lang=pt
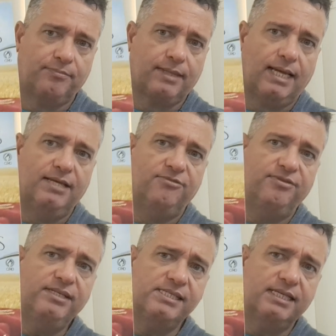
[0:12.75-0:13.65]
a
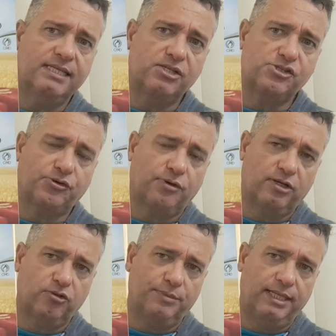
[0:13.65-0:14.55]
revista da Escola
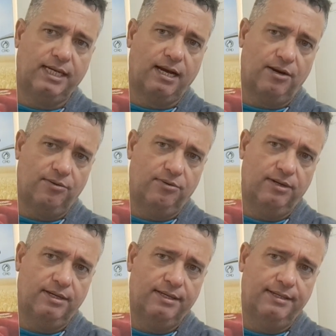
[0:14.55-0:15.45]
Dominical